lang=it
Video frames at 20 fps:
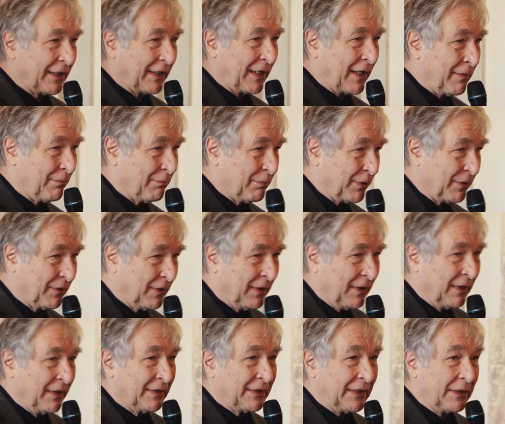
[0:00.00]
campo
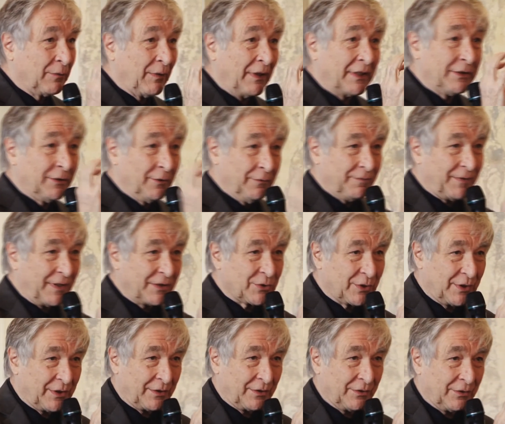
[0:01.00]
nel quale non
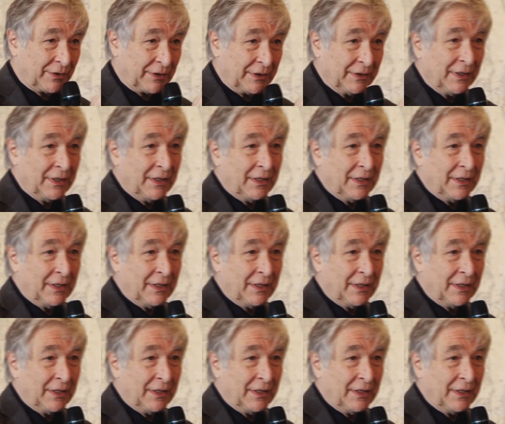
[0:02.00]
faccio errori,